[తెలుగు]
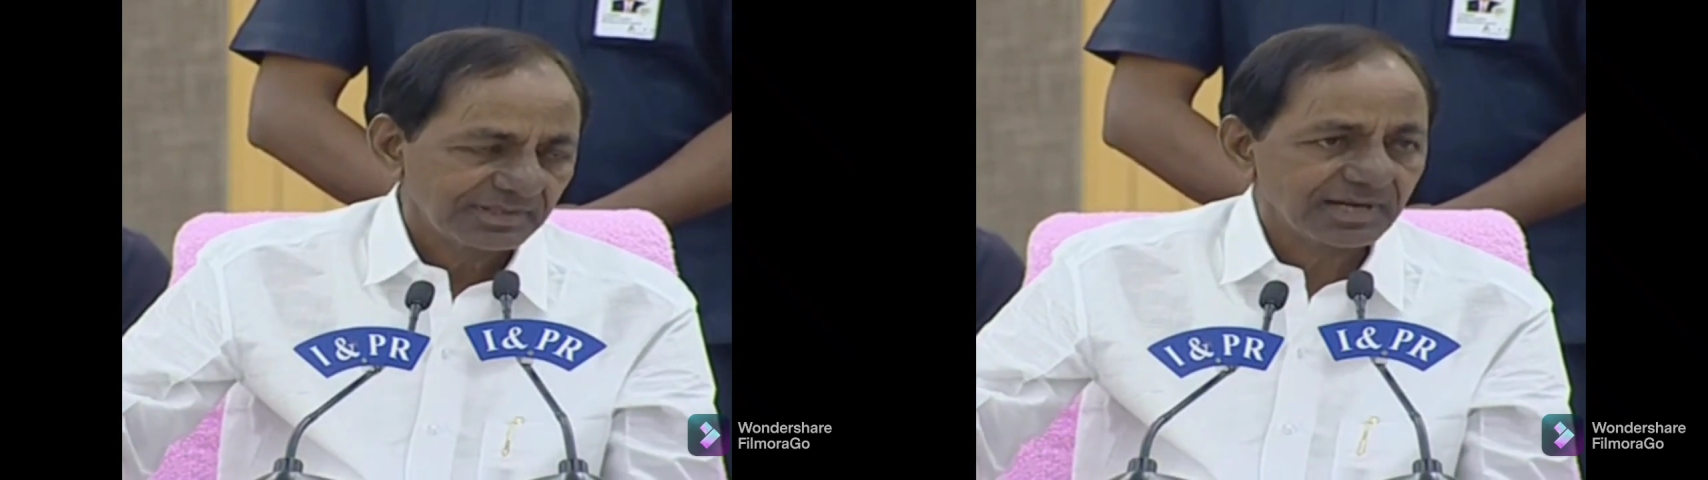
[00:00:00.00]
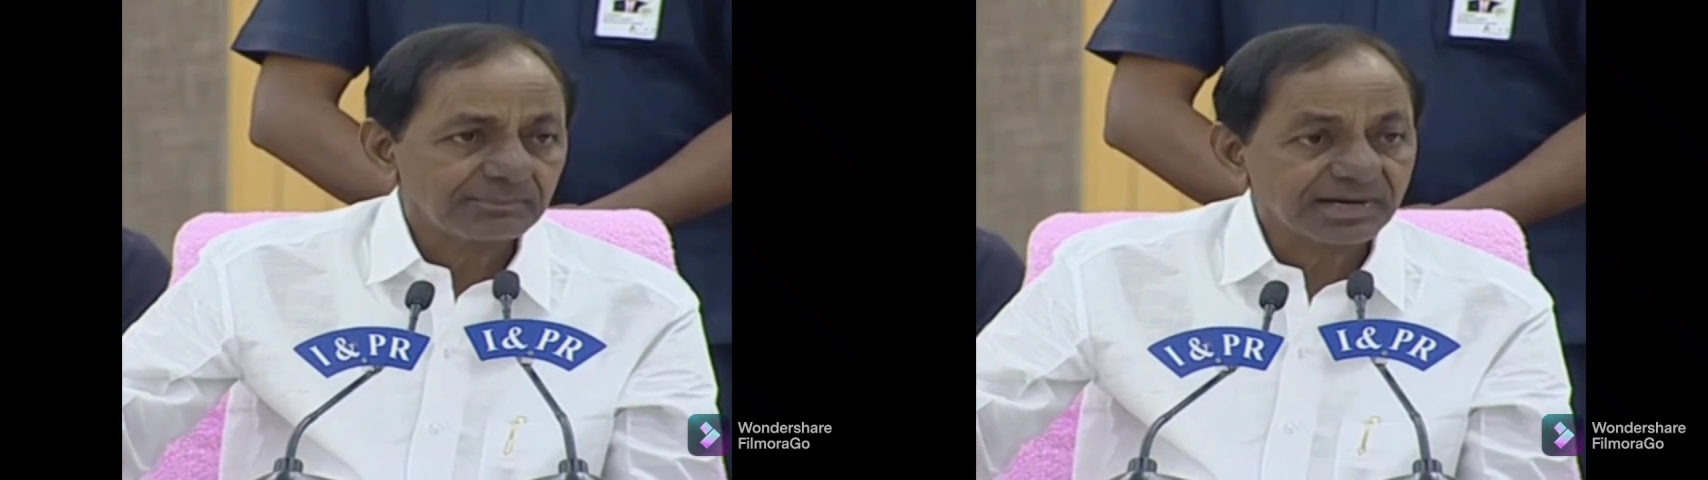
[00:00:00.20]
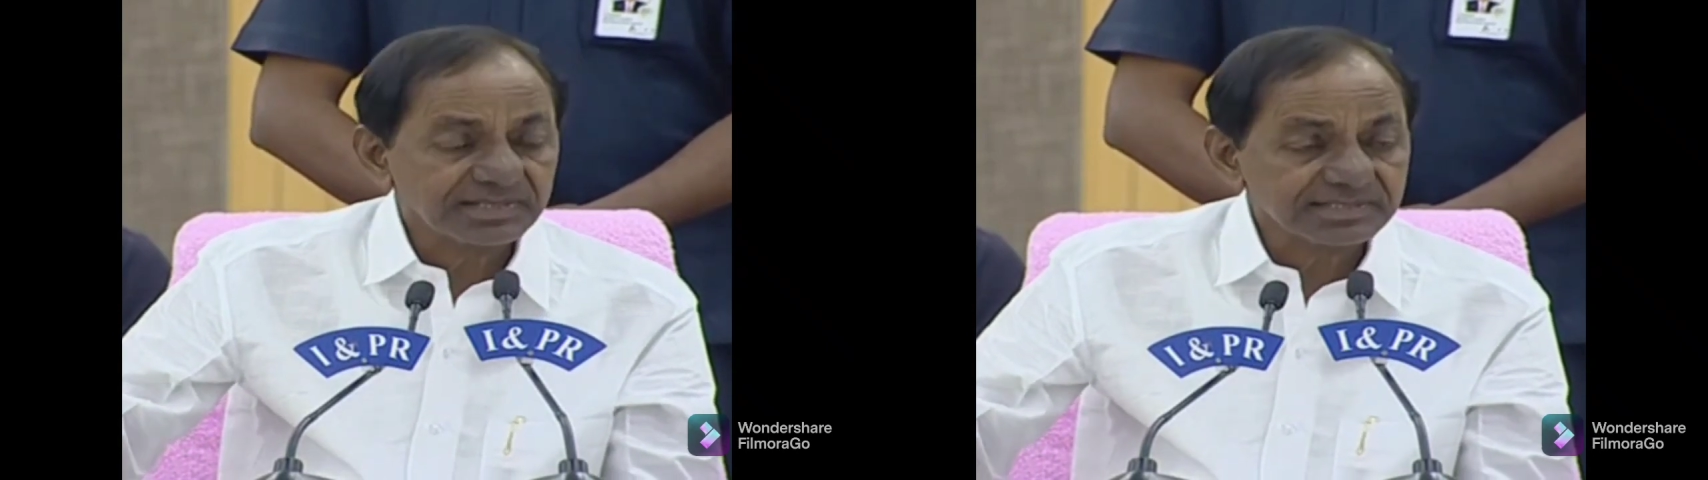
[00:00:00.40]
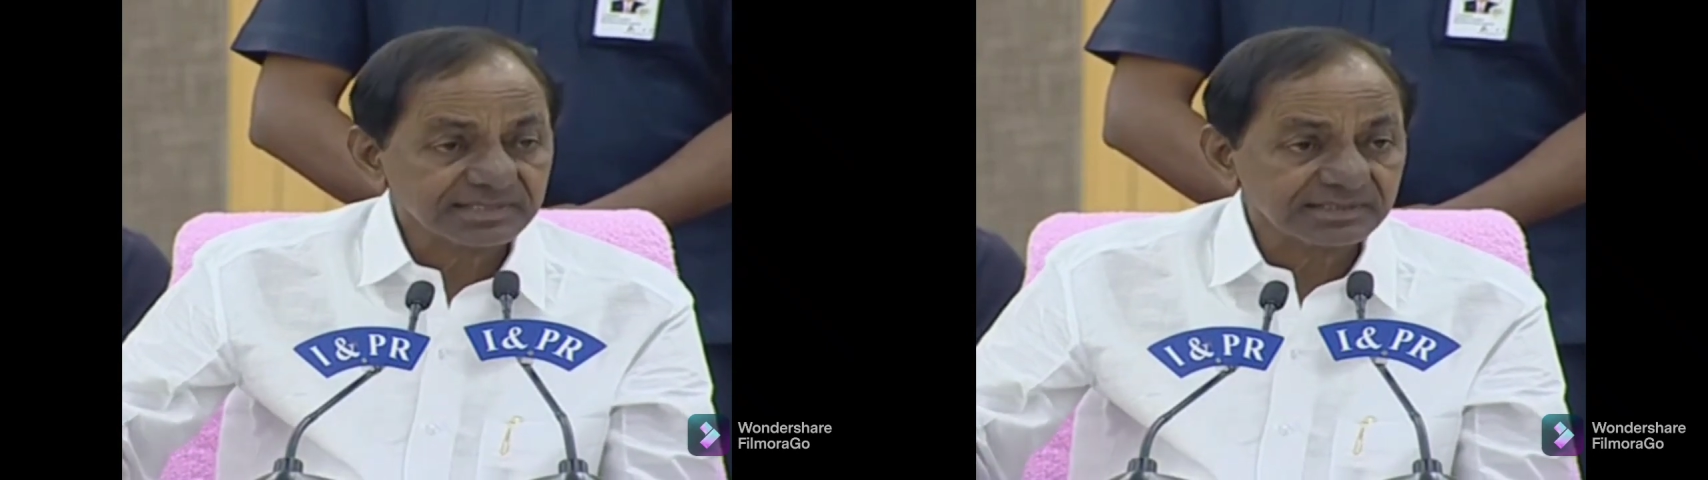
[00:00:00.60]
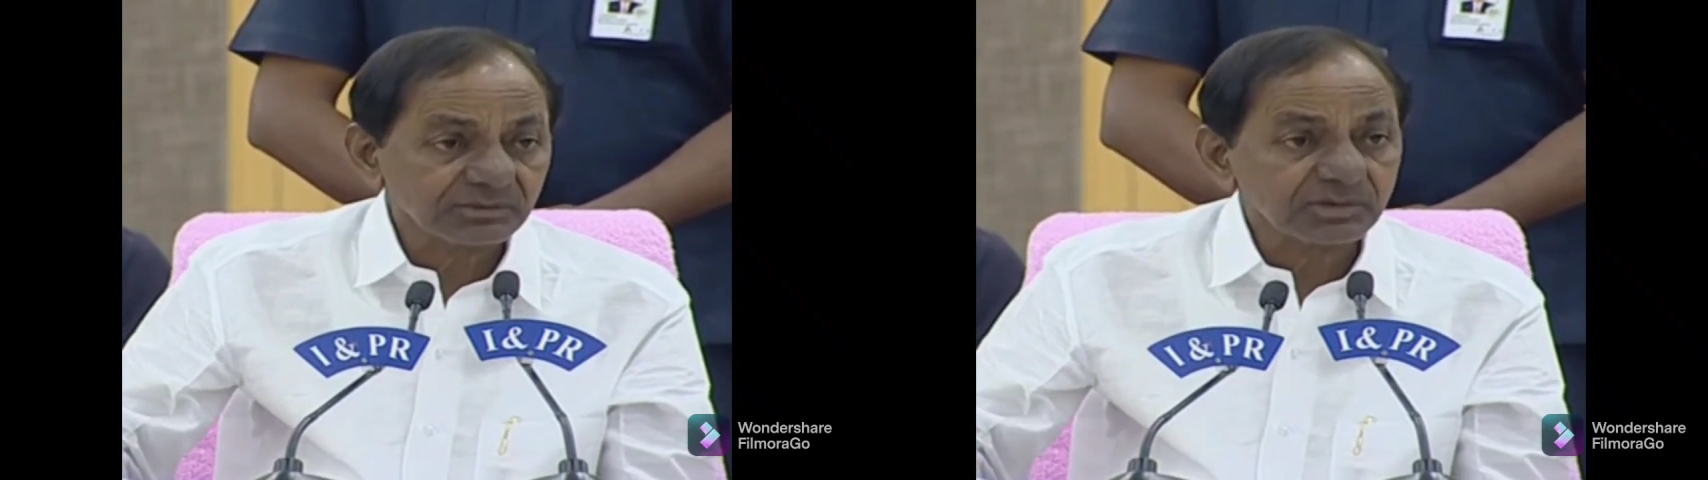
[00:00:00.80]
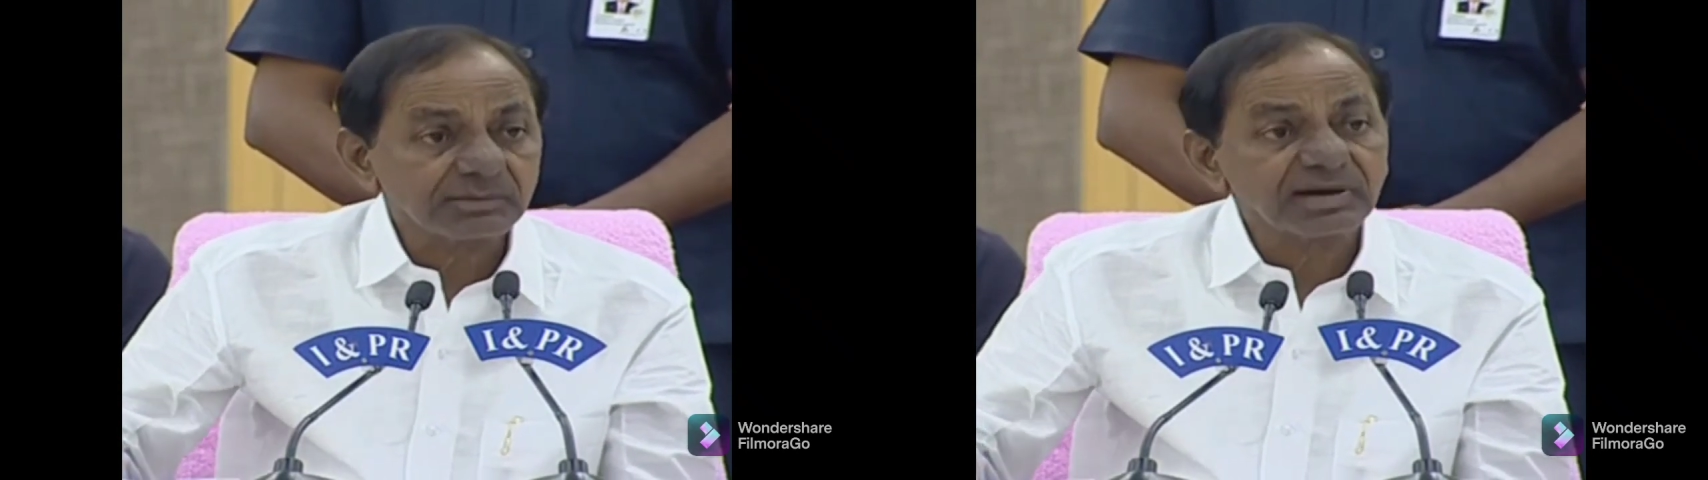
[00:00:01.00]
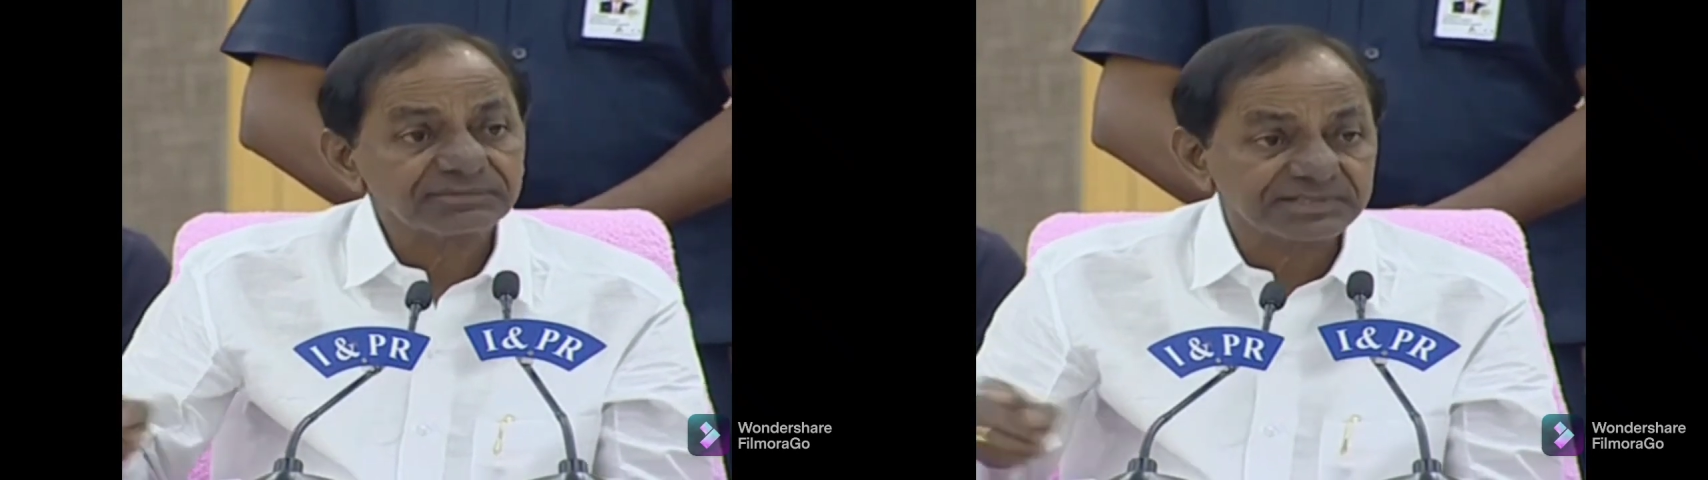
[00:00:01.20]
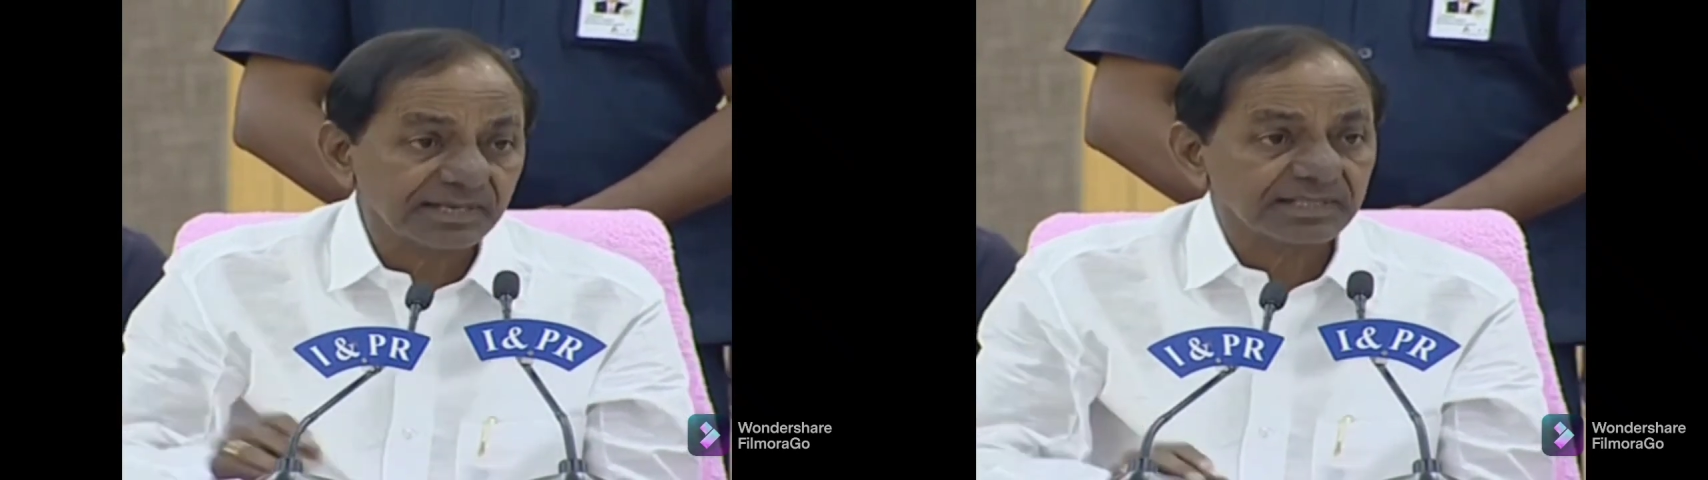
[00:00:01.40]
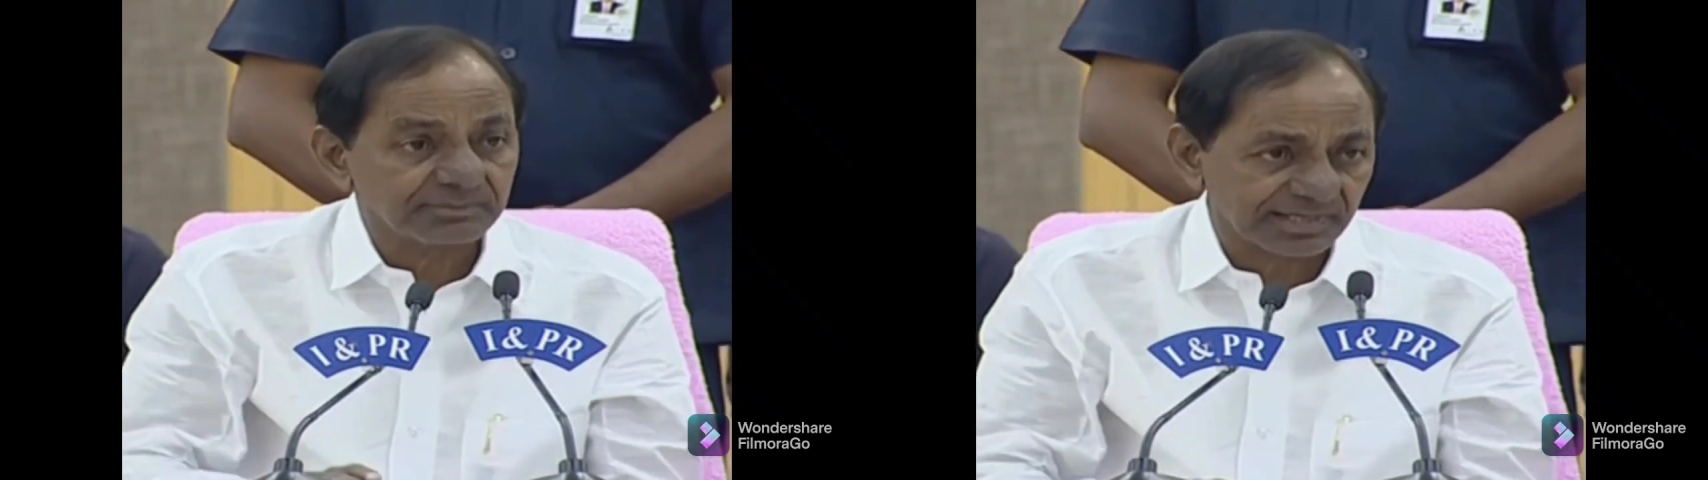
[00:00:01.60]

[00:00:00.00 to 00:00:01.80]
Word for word: ఇలా బండి సంజయ్ రుణమాఫీ చేయలేదని